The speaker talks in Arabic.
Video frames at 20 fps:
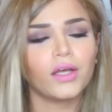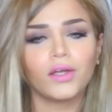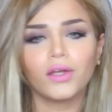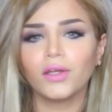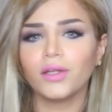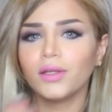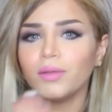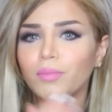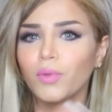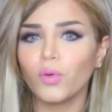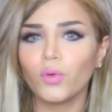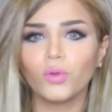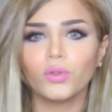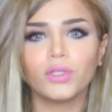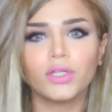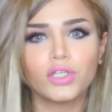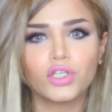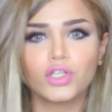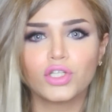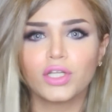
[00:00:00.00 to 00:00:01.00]
آه،
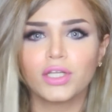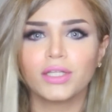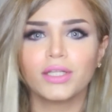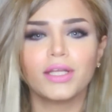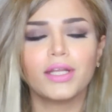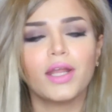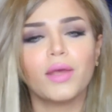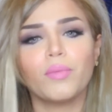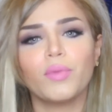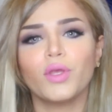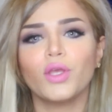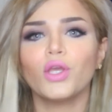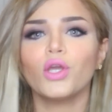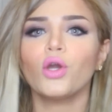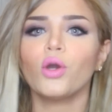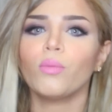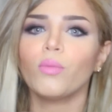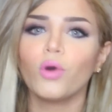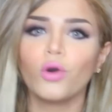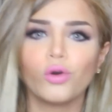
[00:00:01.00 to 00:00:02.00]
المولود الجديد ان
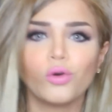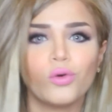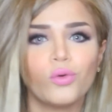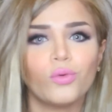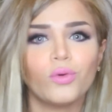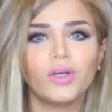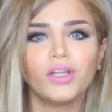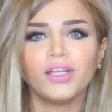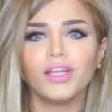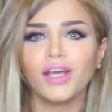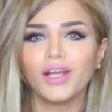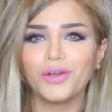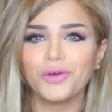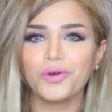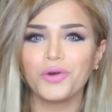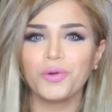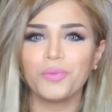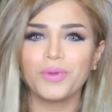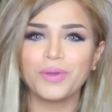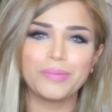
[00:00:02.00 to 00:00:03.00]
بيهم اخو ان
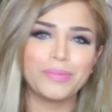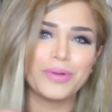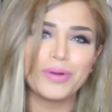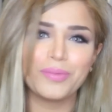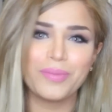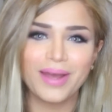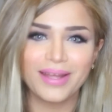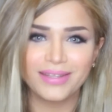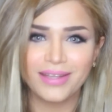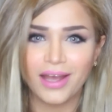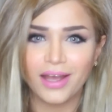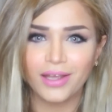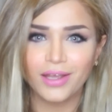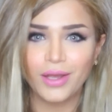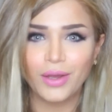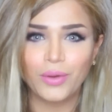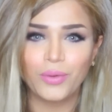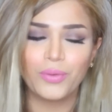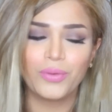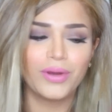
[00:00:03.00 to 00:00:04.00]
الاخو بيجيب لهم
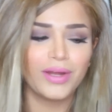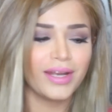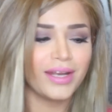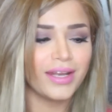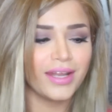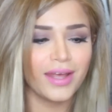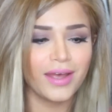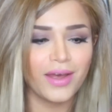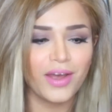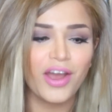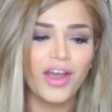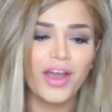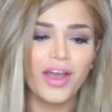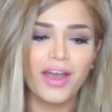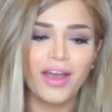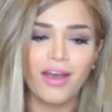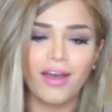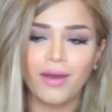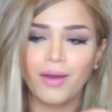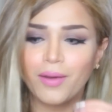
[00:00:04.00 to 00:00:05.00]
هدايا وان
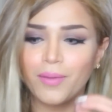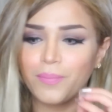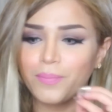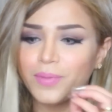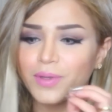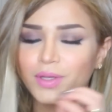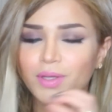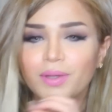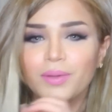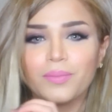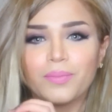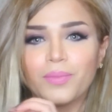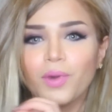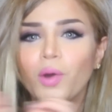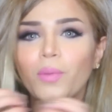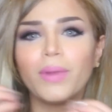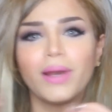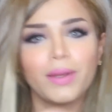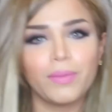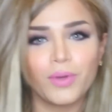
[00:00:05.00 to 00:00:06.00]
آه، بي
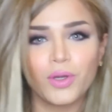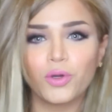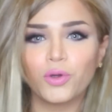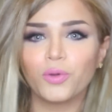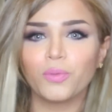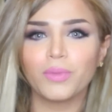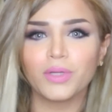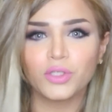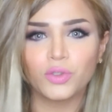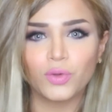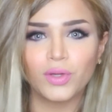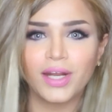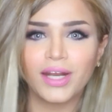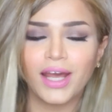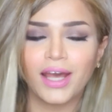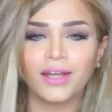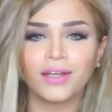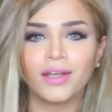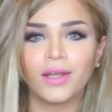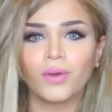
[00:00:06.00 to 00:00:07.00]
هم اللي بيكونوا
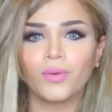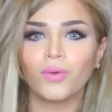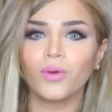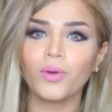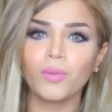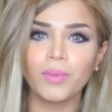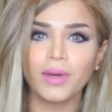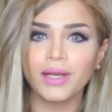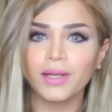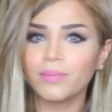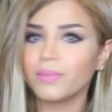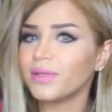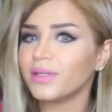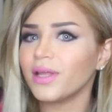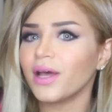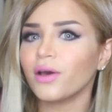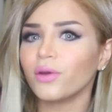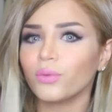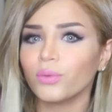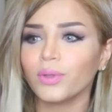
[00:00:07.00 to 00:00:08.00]
مسؤولين عنه وهم اللي
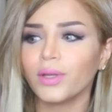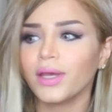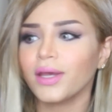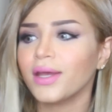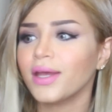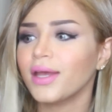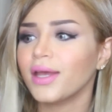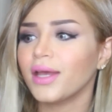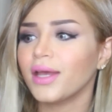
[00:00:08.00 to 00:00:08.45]
بيدارونه